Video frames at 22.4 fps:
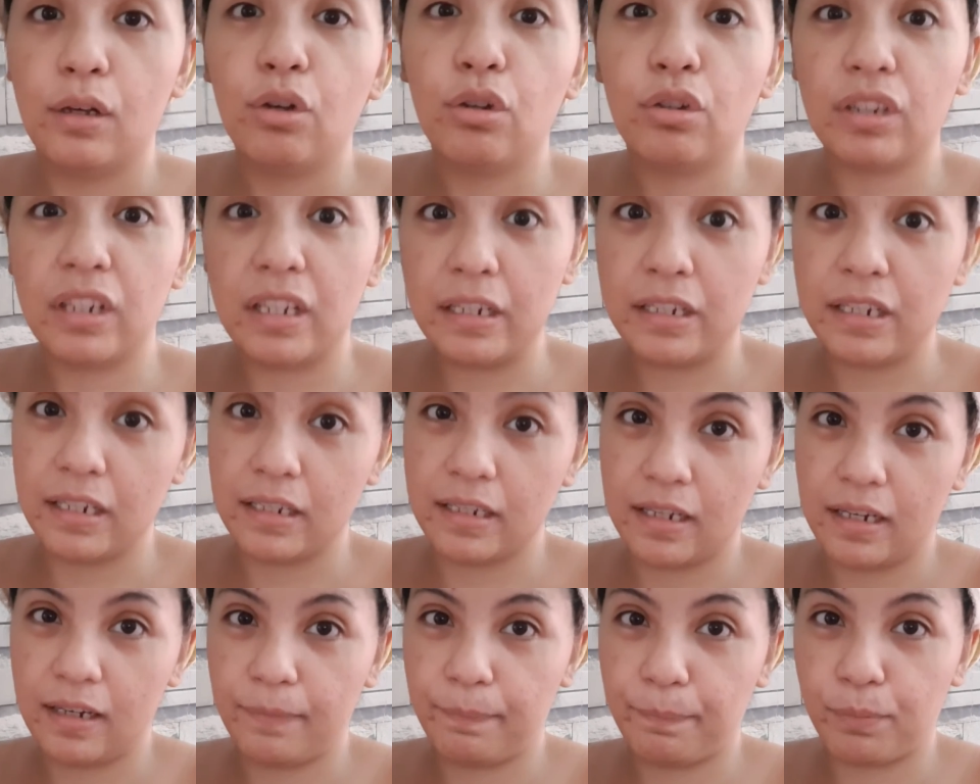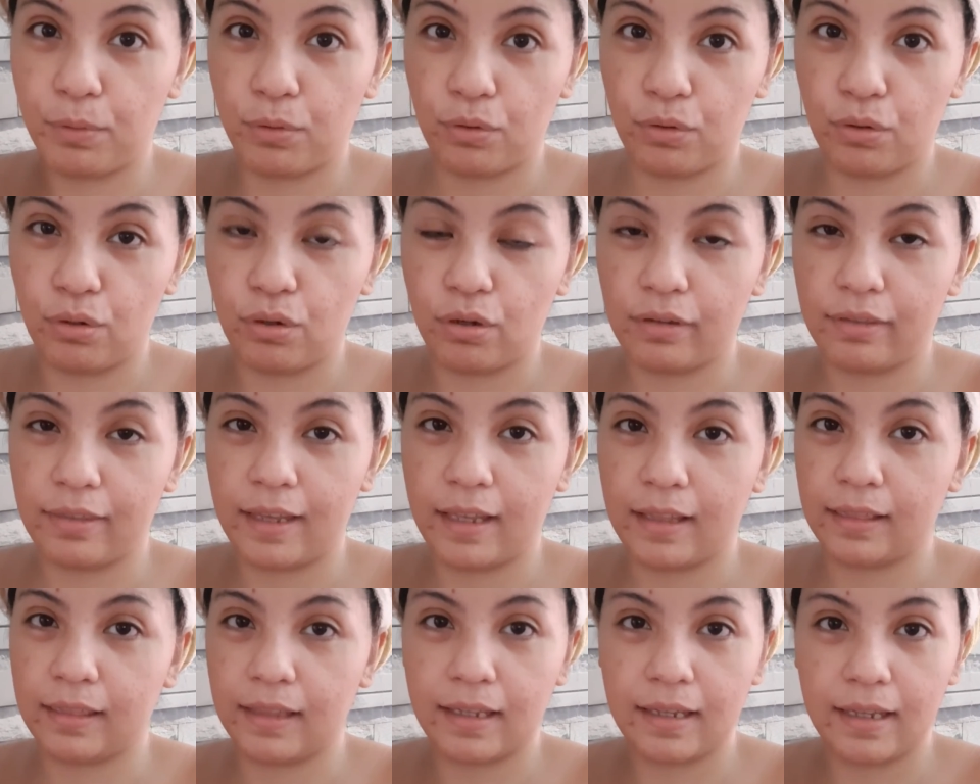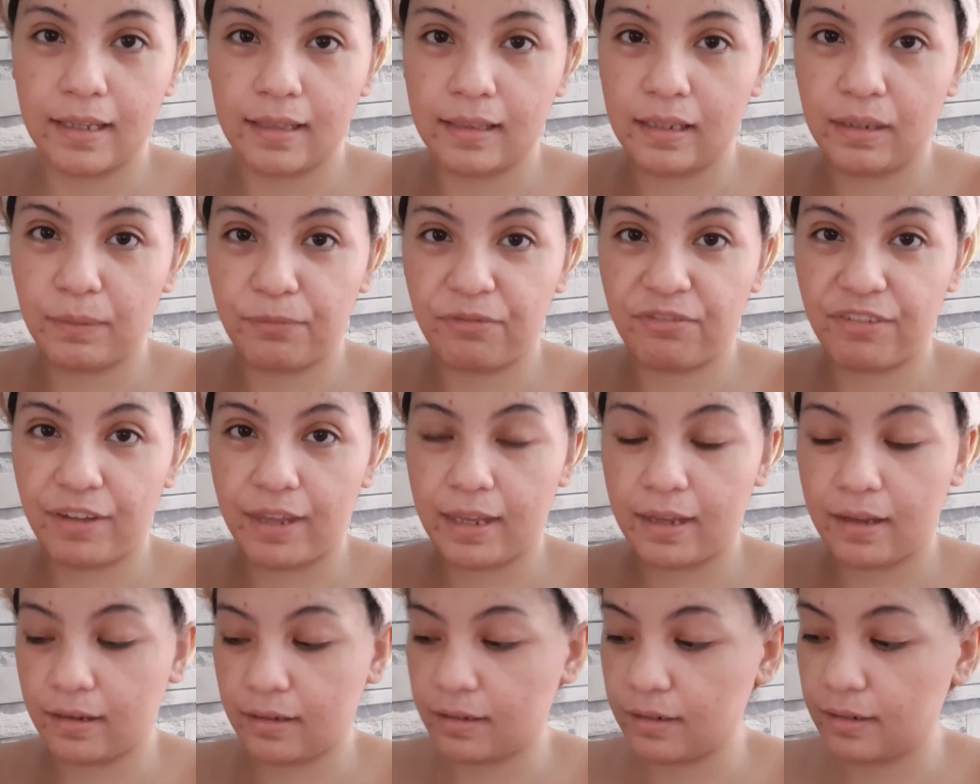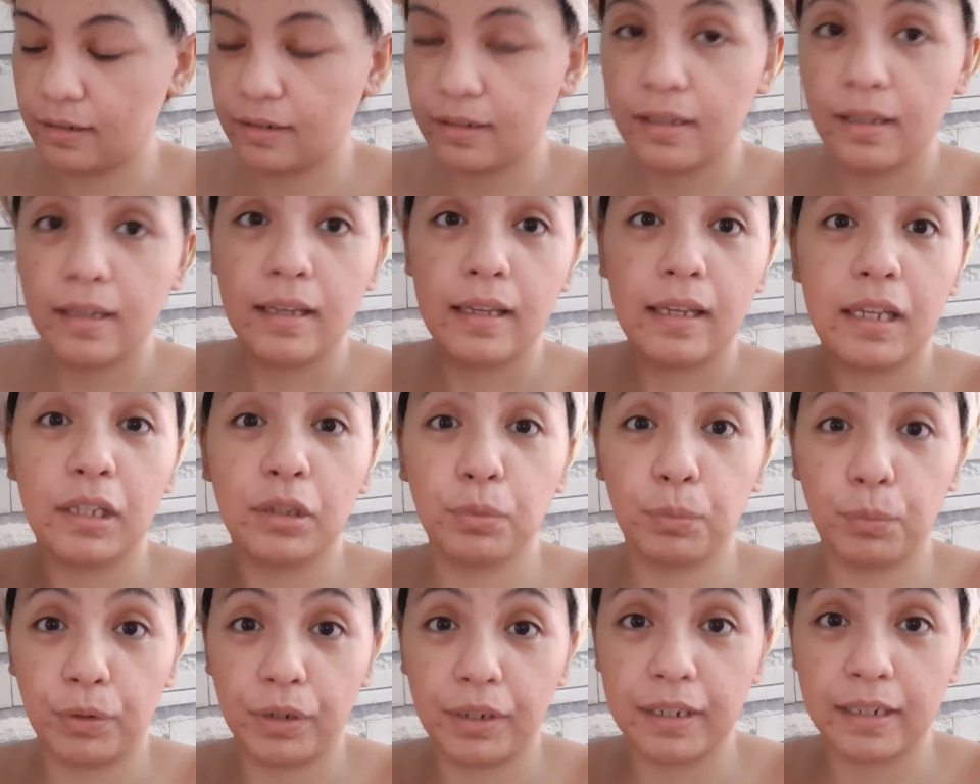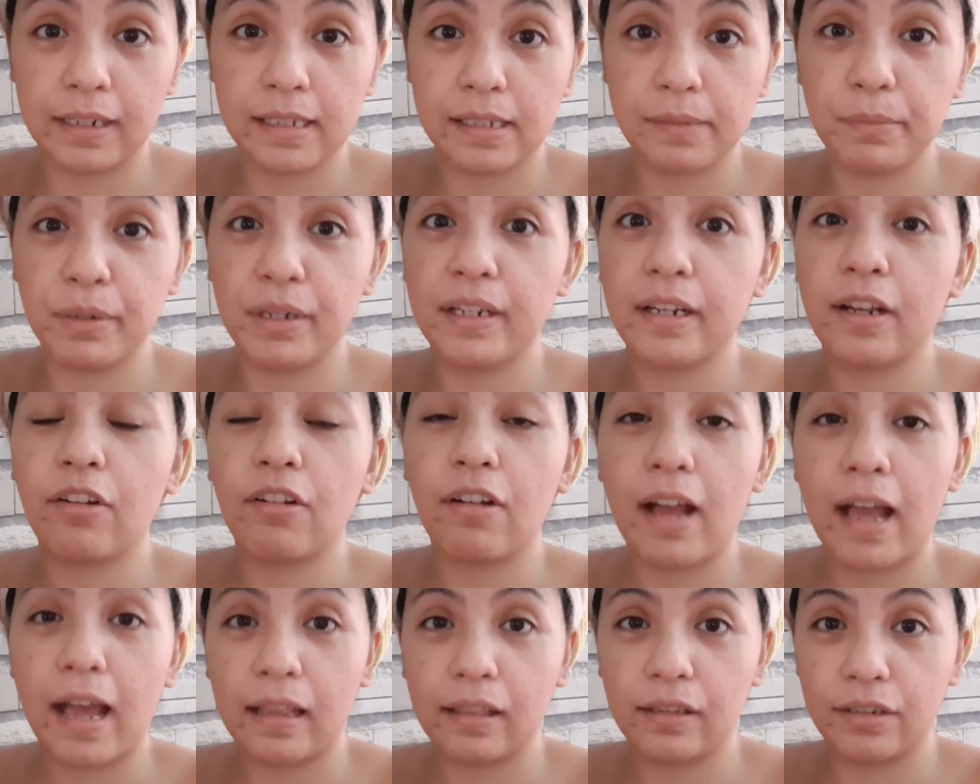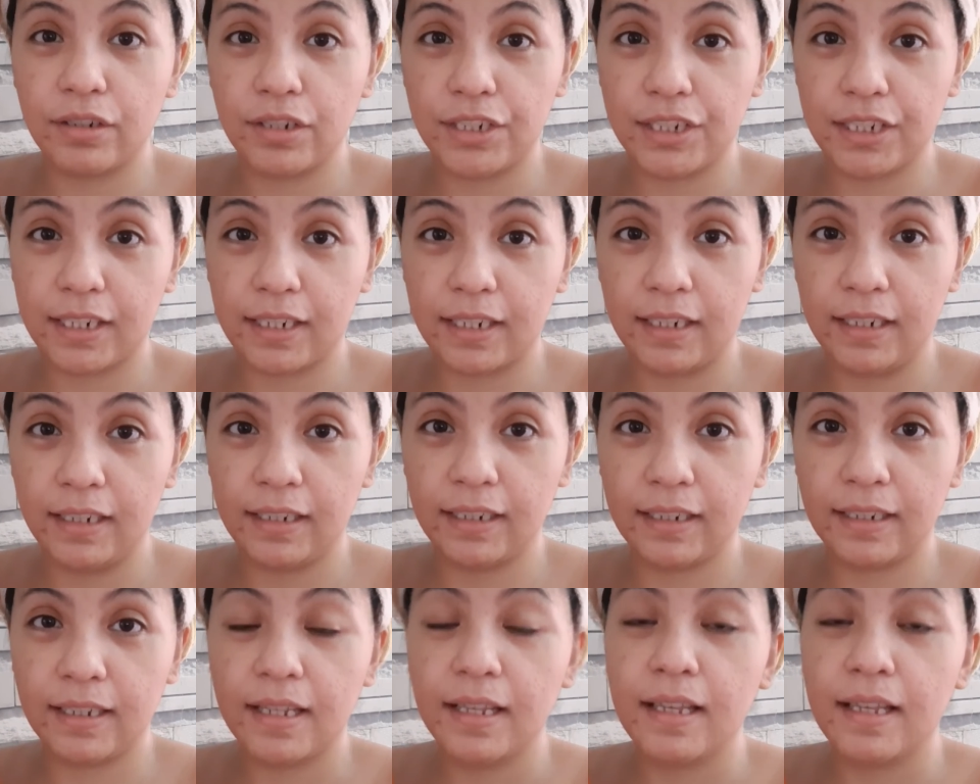Original po. Authentic, hindi fake. It works. Mayroon akong allergy.